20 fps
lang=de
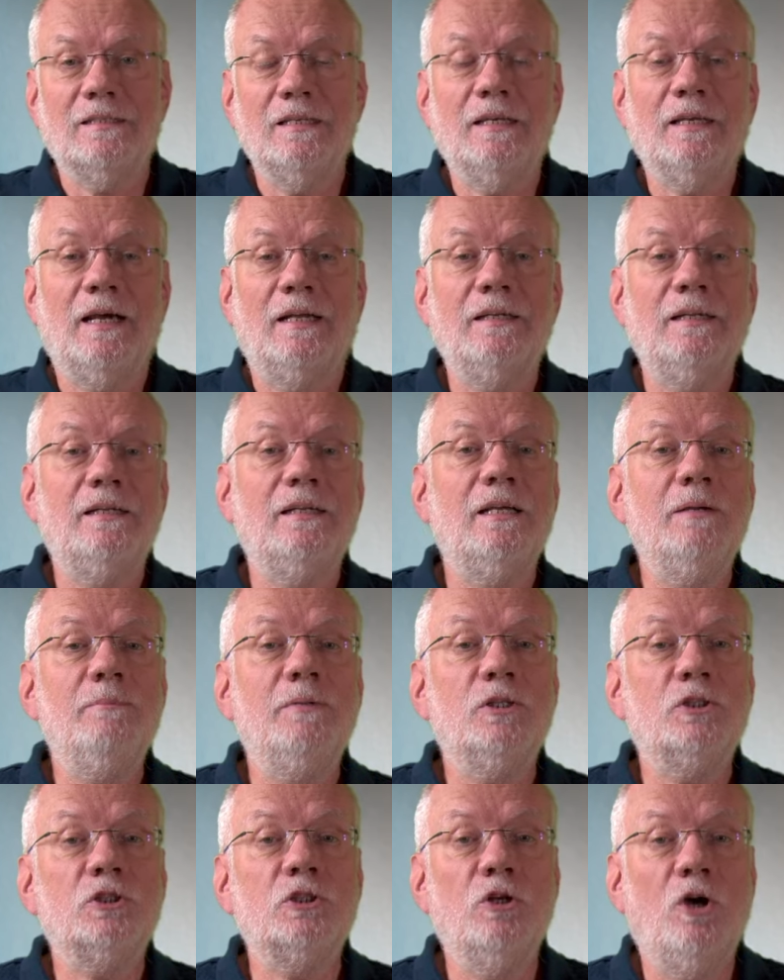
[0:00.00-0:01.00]
sich an den
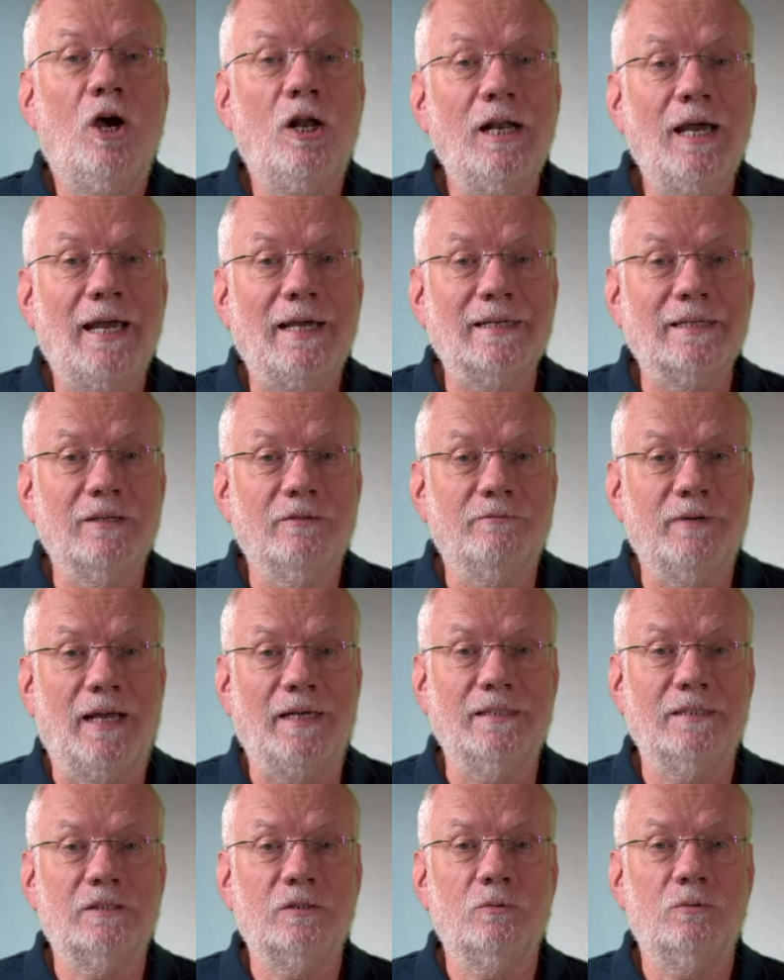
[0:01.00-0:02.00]
himmlischen Höllein
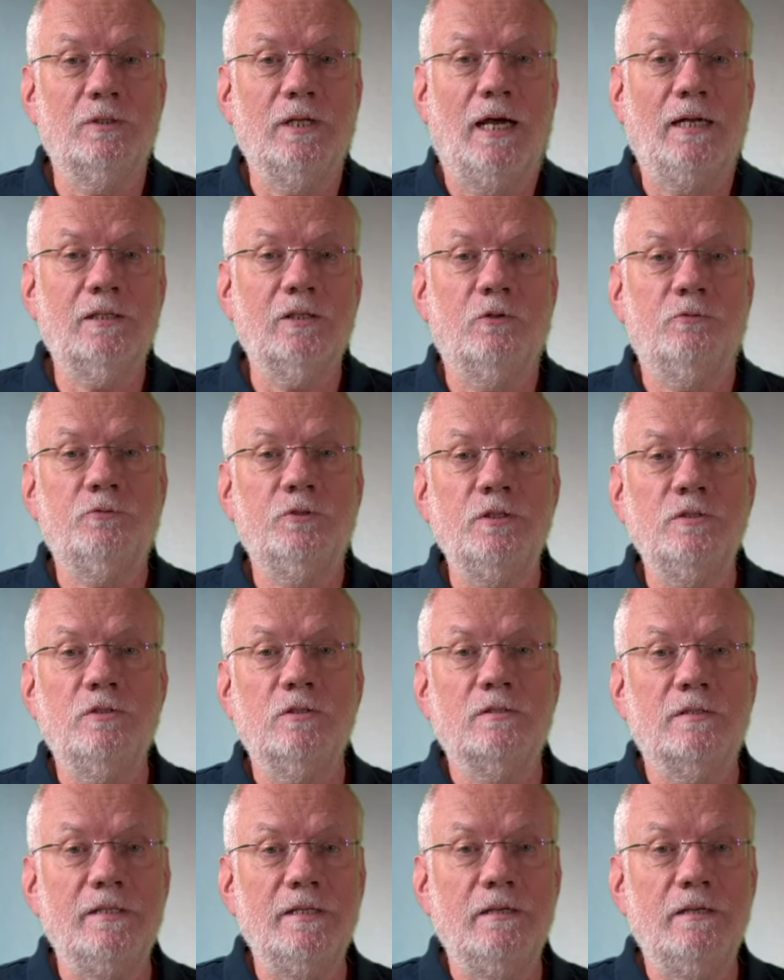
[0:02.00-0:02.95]
gewandt und hat auf dieses